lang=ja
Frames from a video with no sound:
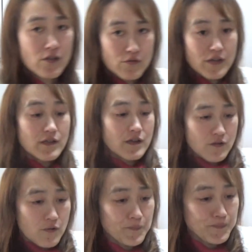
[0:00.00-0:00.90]
て呼んでんだけ
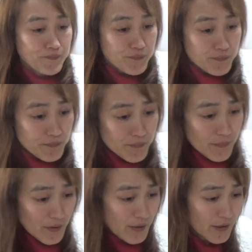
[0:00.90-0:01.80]
ど、
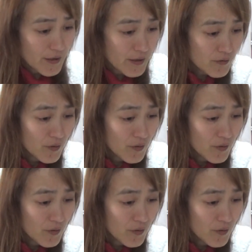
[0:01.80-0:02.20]
えー、っ